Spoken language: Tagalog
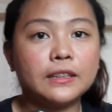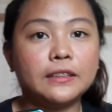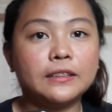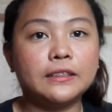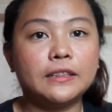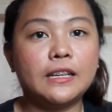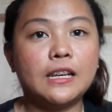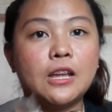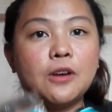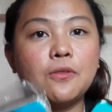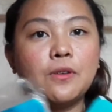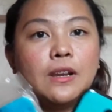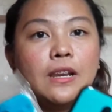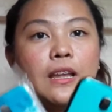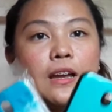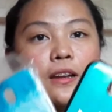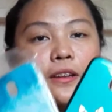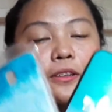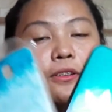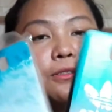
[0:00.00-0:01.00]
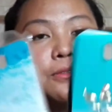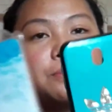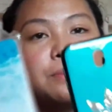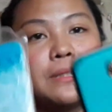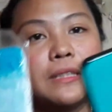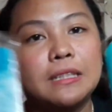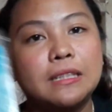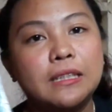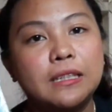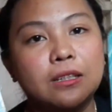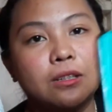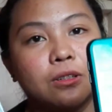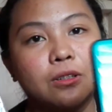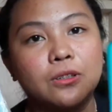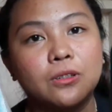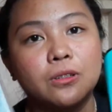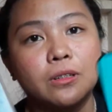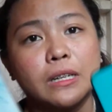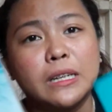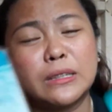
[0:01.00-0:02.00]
Dalawa lang yung binili ko.